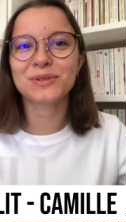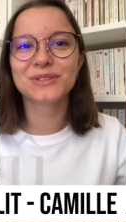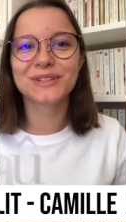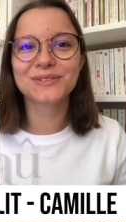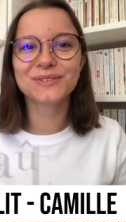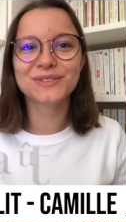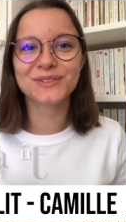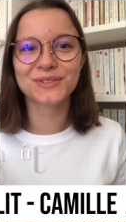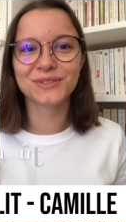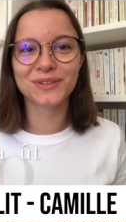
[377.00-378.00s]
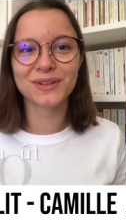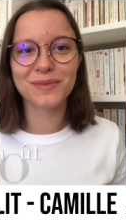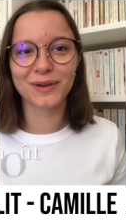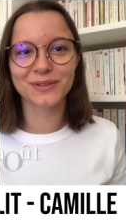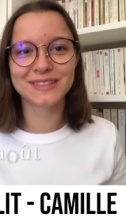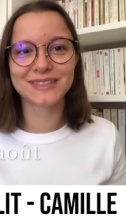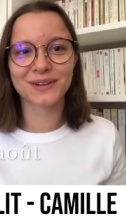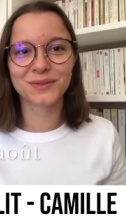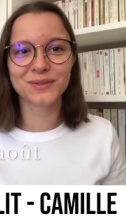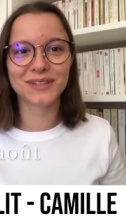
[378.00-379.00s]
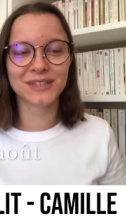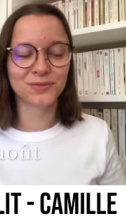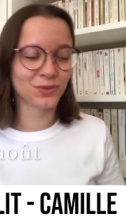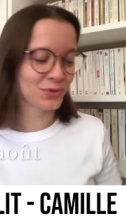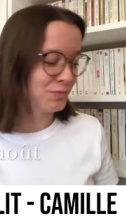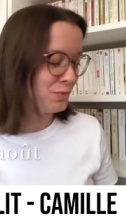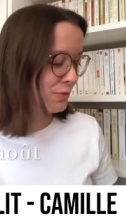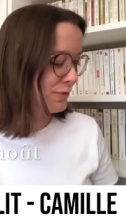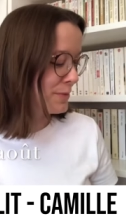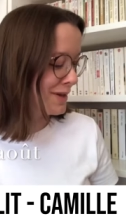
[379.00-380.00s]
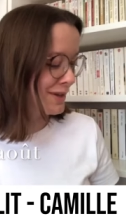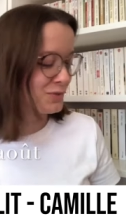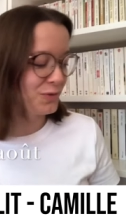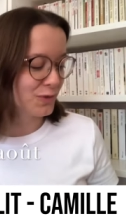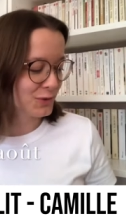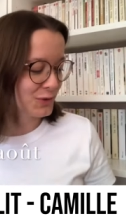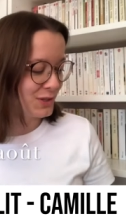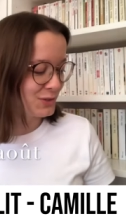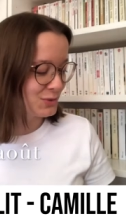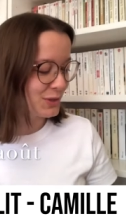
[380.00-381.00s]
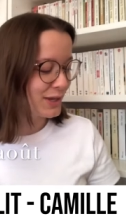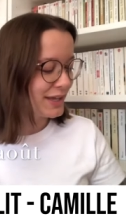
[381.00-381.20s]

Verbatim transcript: Bonjour à tous, aujourd'hui on est 5 août et je vous retrouve pour un nouveau vlog de lecture.